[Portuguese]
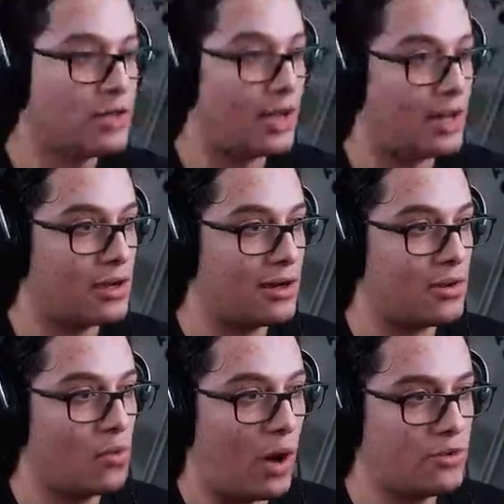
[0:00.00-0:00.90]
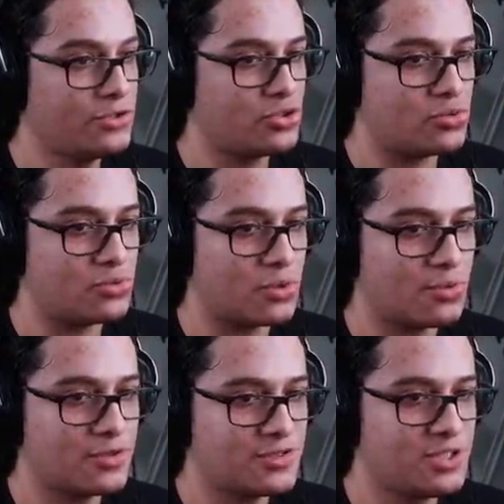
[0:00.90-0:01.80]
Caraca, o Aldion, alguma
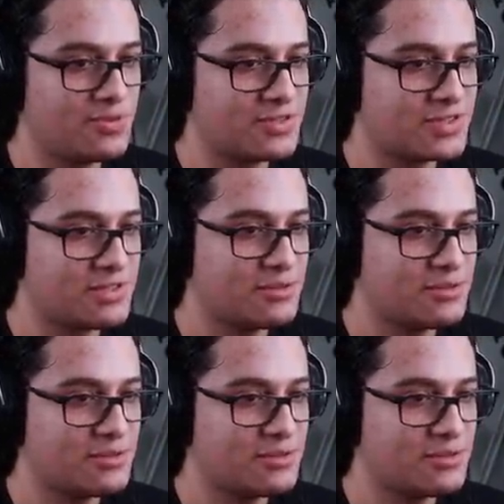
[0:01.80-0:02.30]
coisa do tipo, eu esqueci o